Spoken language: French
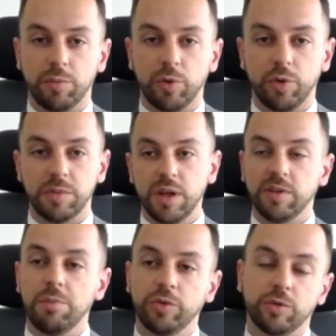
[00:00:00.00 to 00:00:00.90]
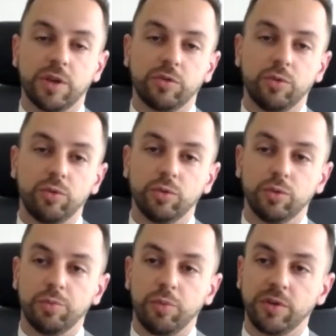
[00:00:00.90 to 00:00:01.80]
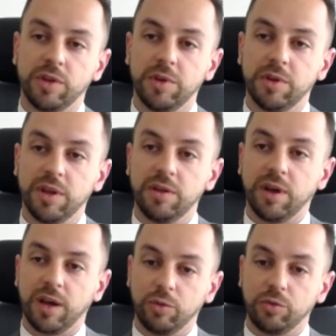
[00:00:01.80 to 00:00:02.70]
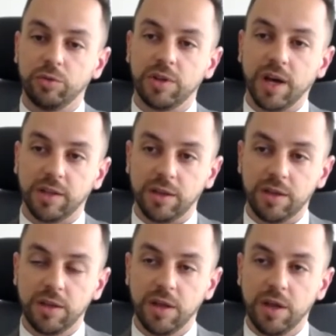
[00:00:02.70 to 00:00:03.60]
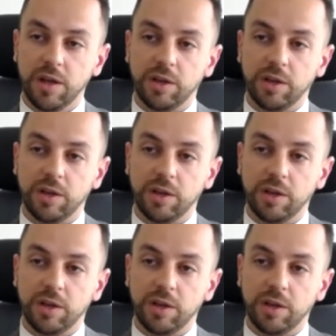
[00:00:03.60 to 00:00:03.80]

mais également d'autres associations de, proximité, des réseaux de solidarité.